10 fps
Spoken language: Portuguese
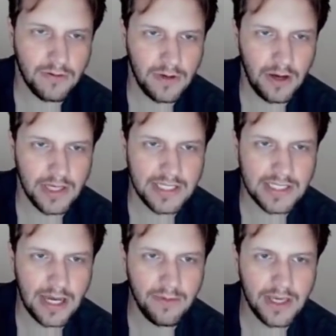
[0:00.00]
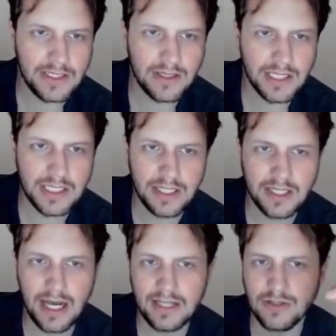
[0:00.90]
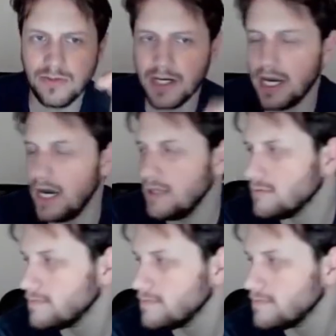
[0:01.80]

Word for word: Alguém sabe o que que são as entradas no mercado?